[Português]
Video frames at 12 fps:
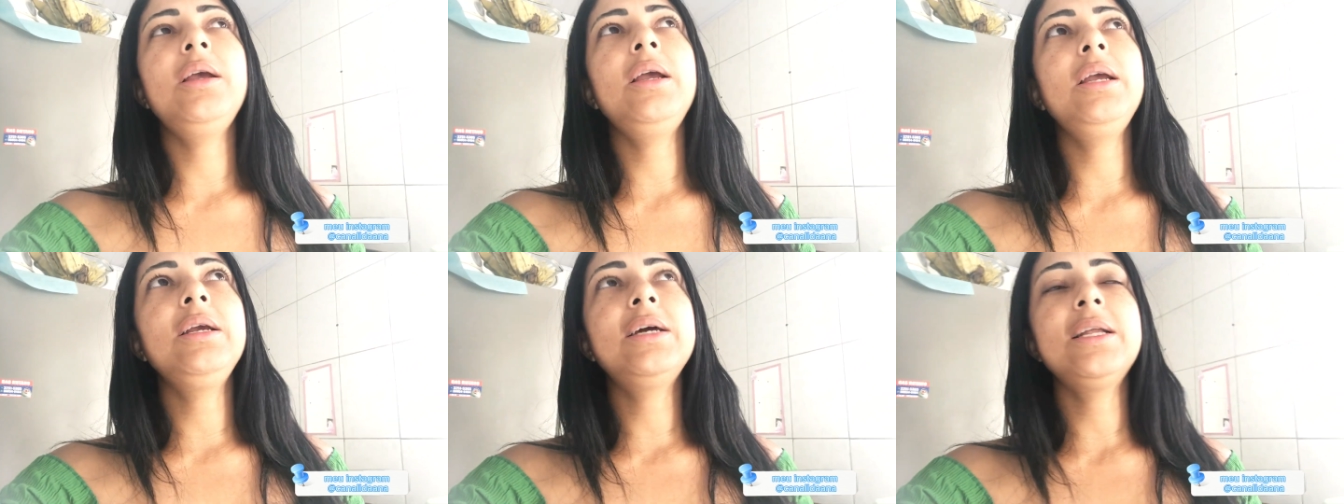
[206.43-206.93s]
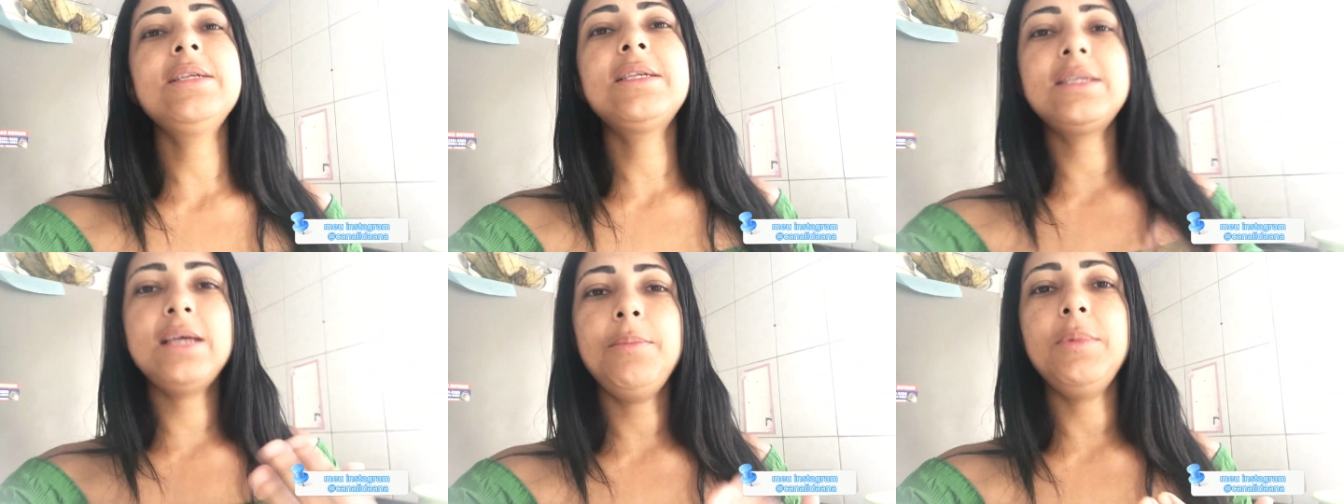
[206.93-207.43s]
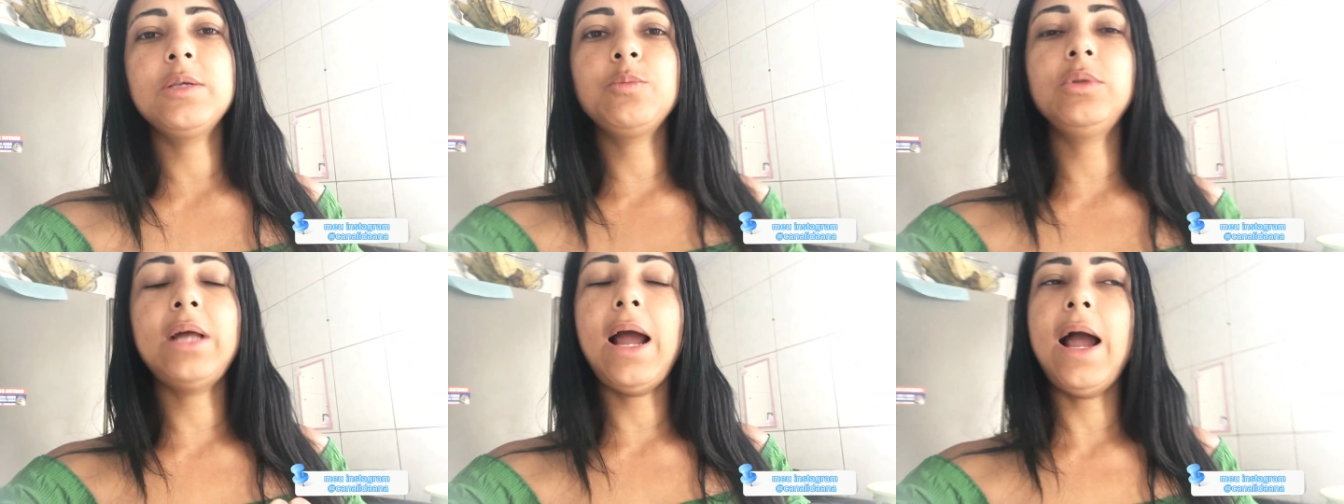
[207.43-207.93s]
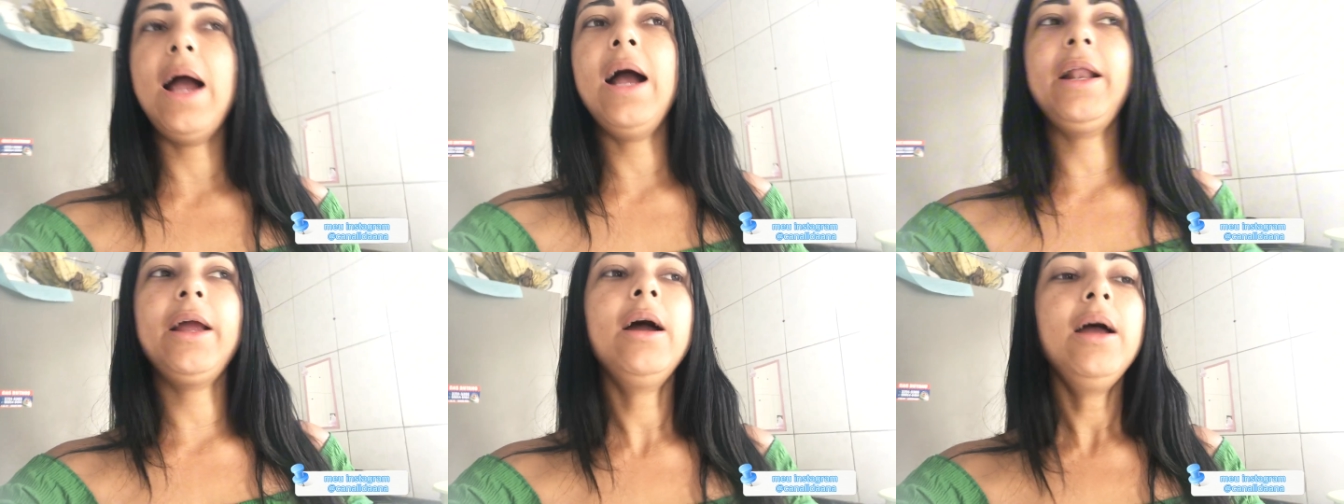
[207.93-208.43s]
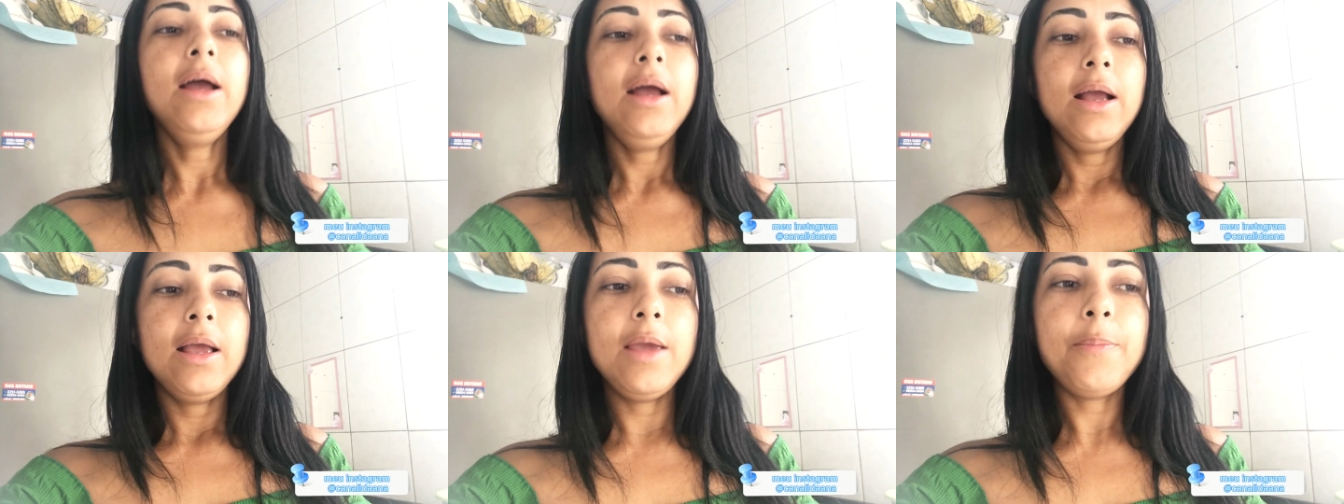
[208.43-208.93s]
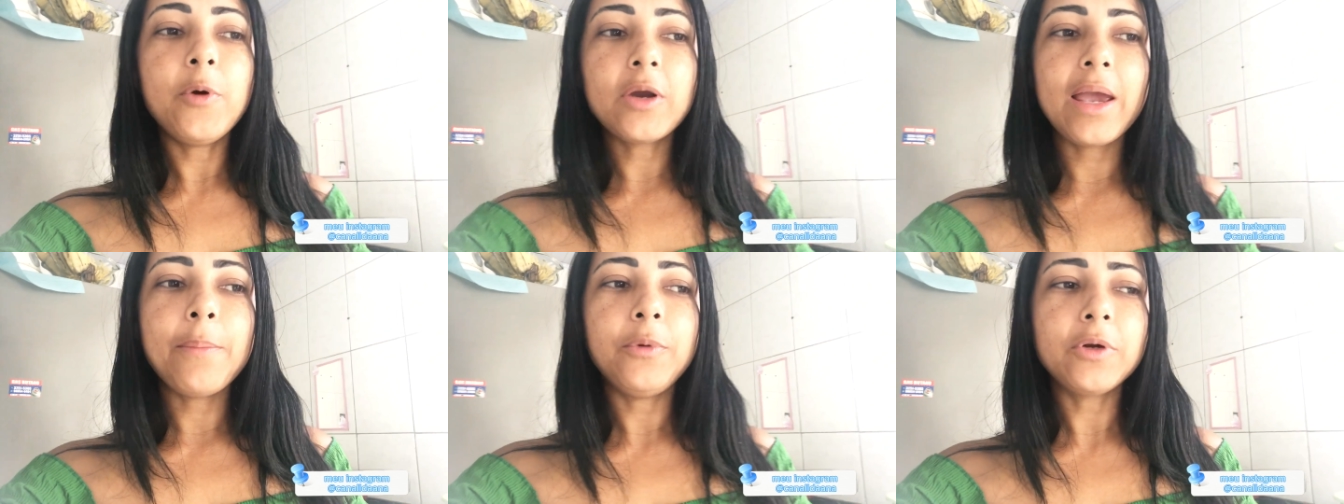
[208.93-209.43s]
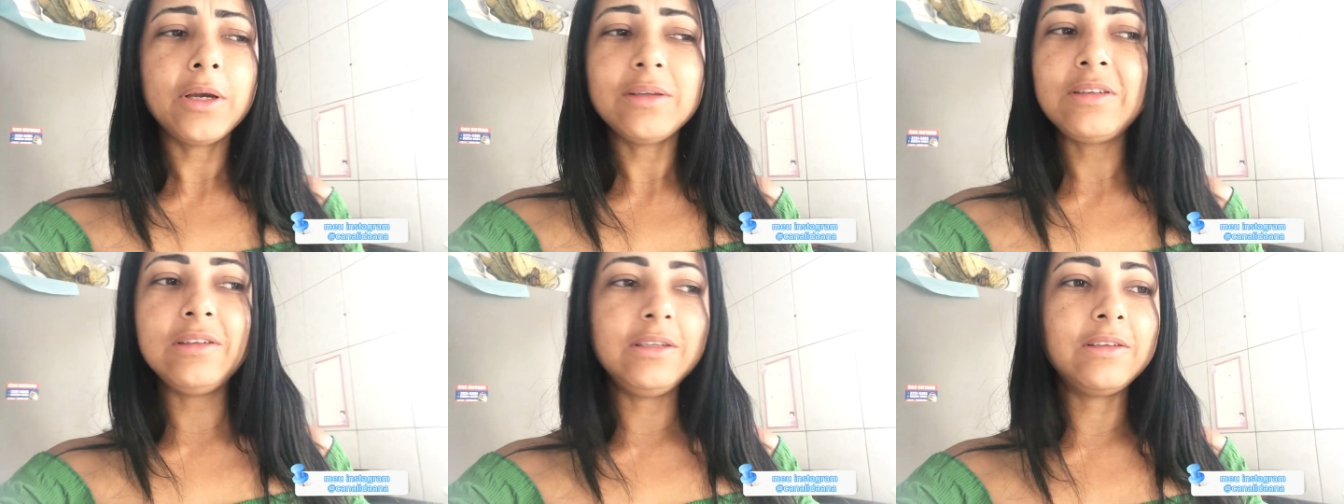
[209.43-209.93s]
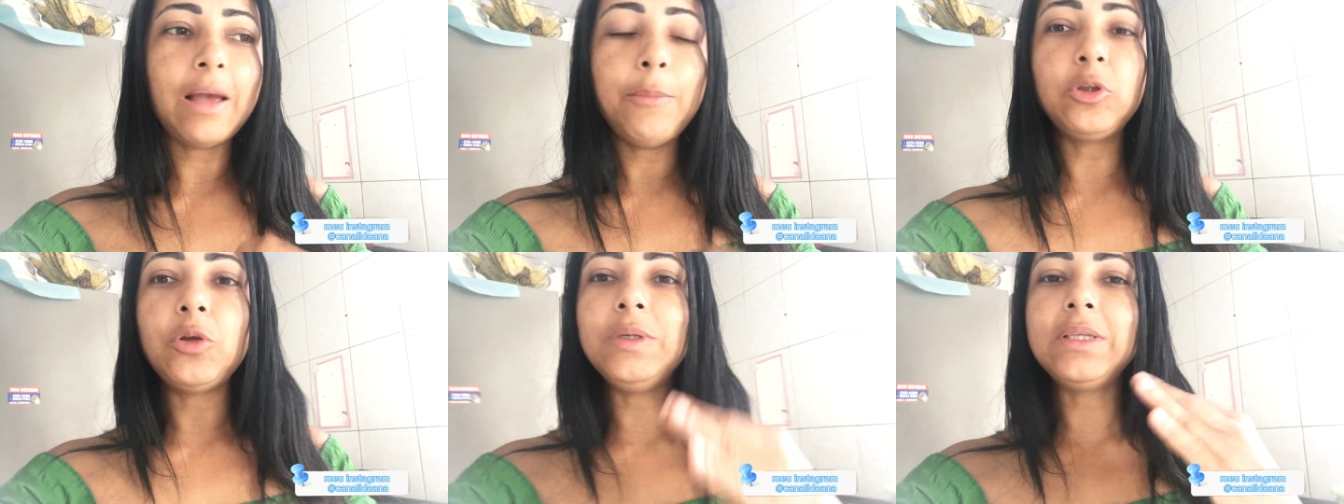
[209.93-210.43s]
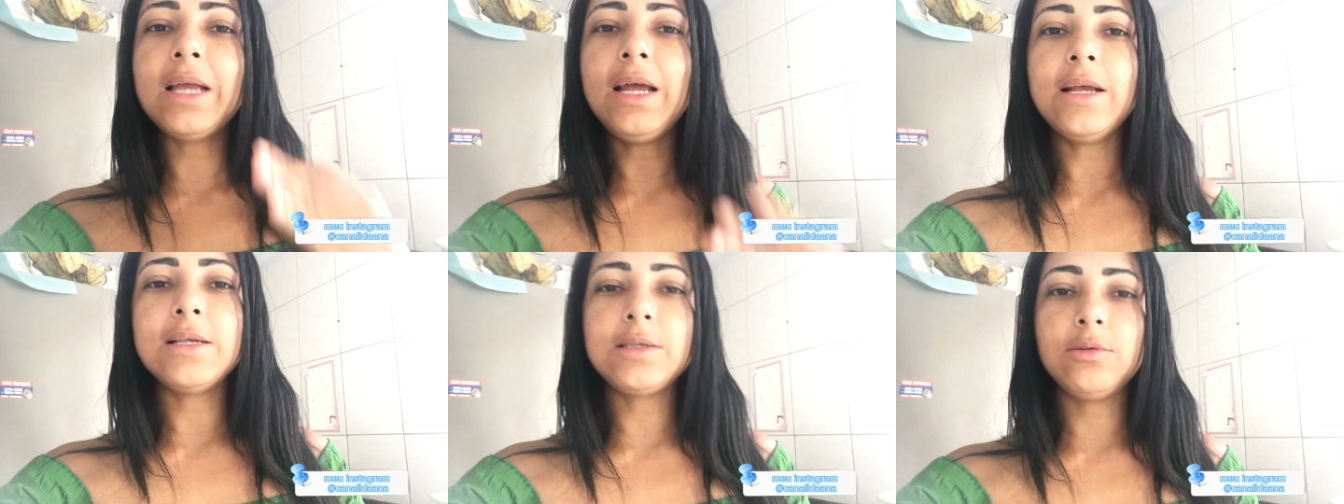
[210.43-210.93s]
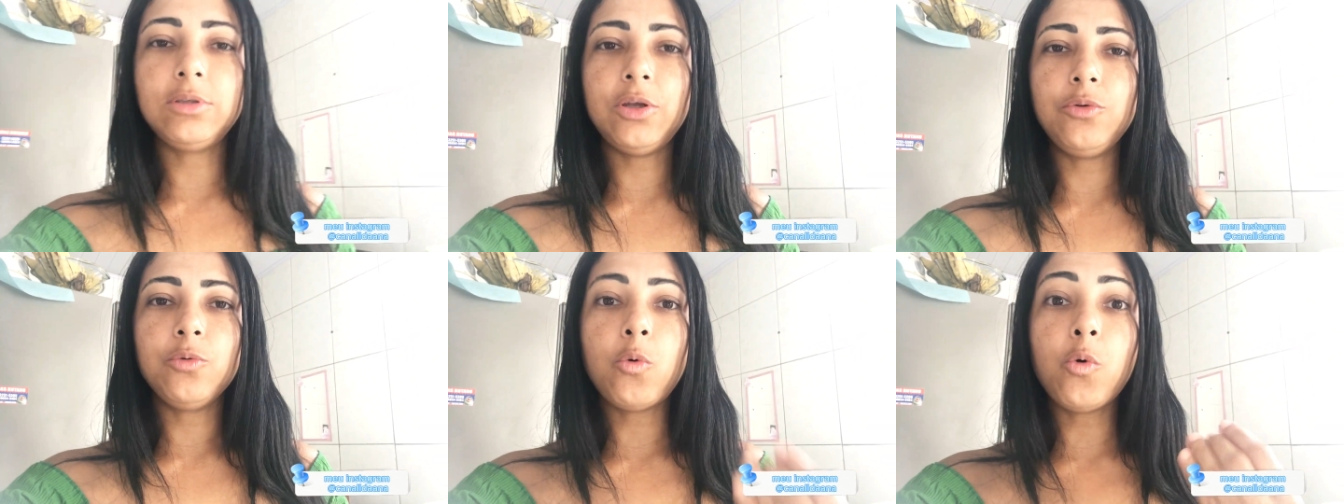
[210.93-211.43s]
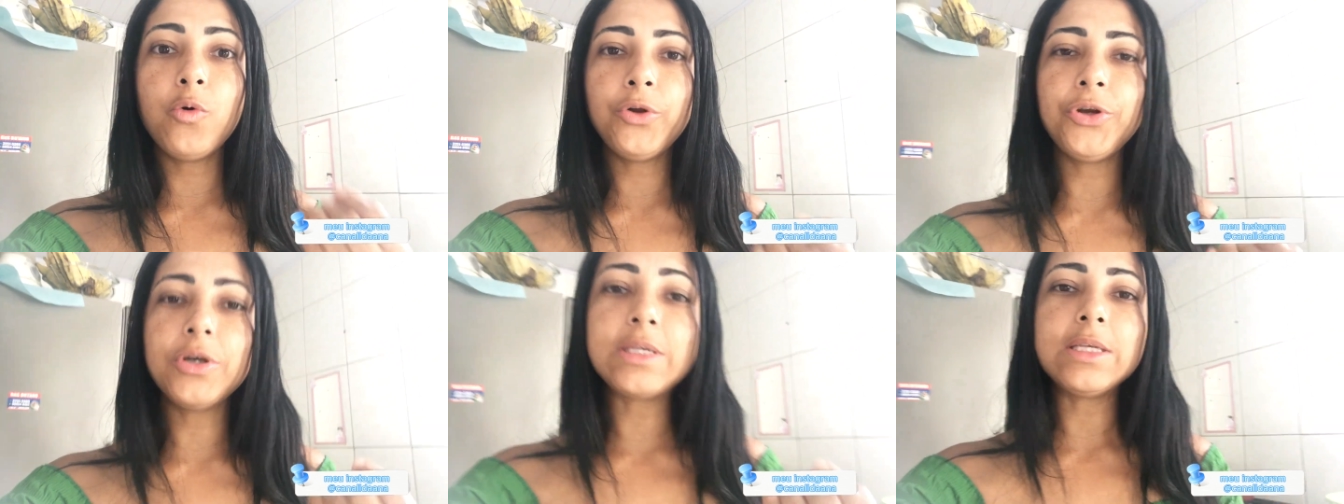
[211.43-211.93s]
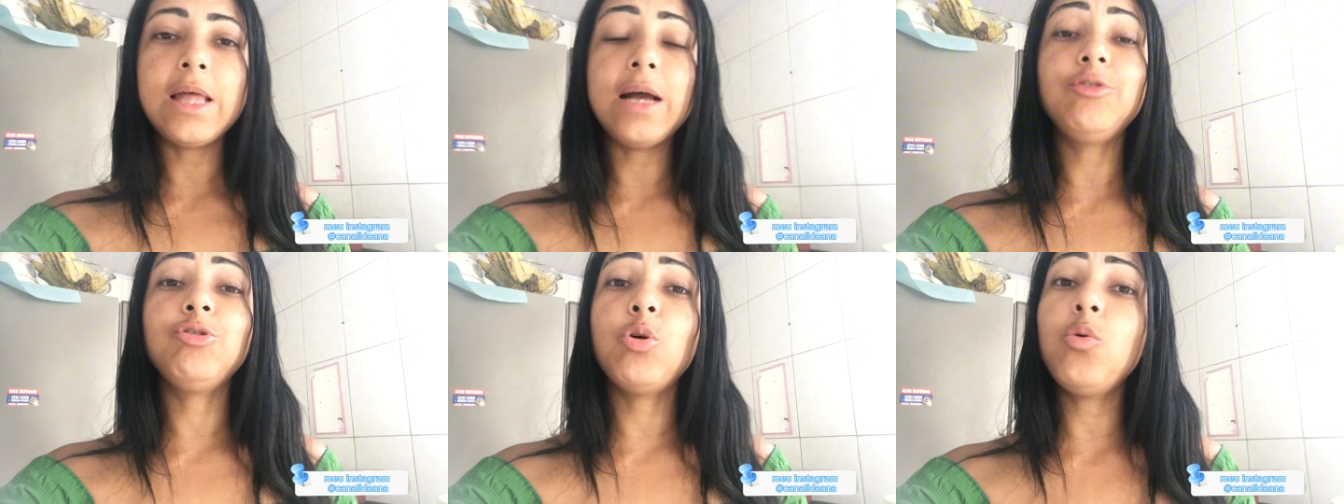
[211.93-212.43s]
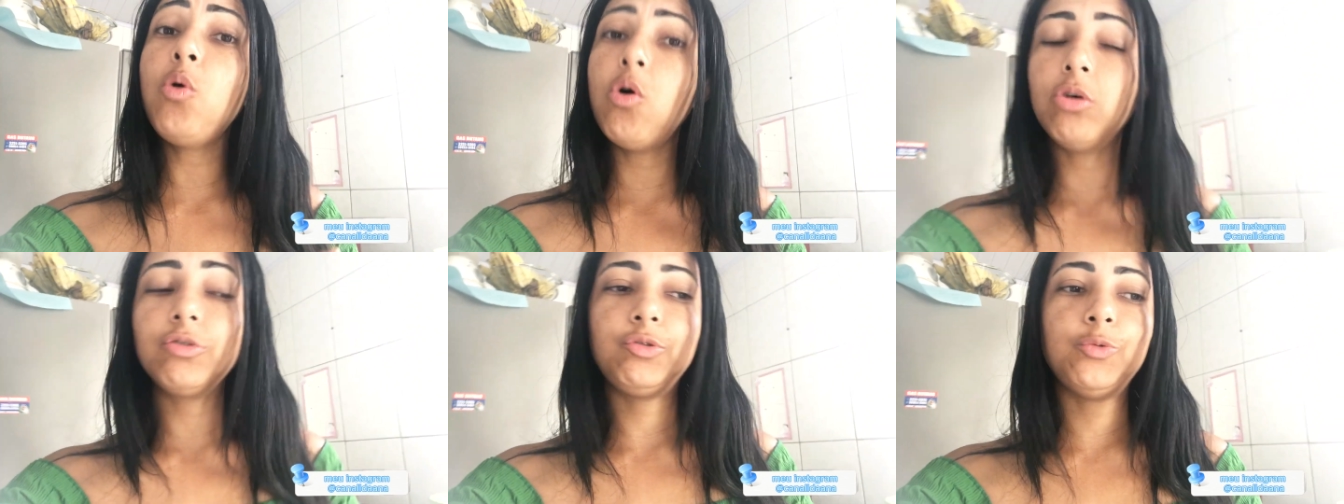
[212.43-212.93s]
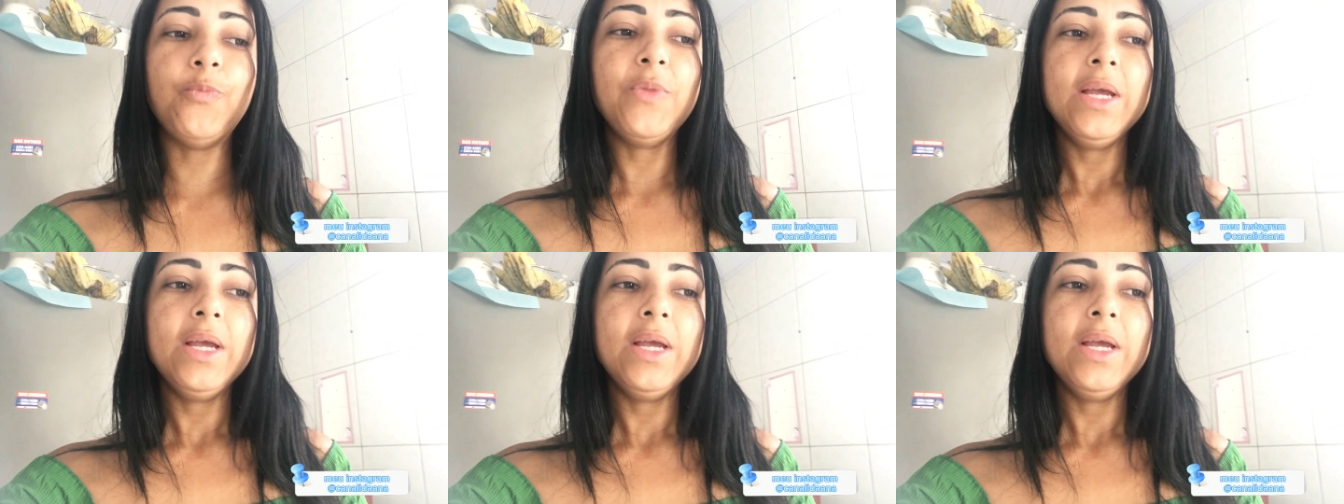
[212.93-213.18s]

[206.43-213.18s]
Em crescer mesmo na área e porque é porque assim, sabe, eu tenho interesse, eu tenho curiosidade e eu gosto.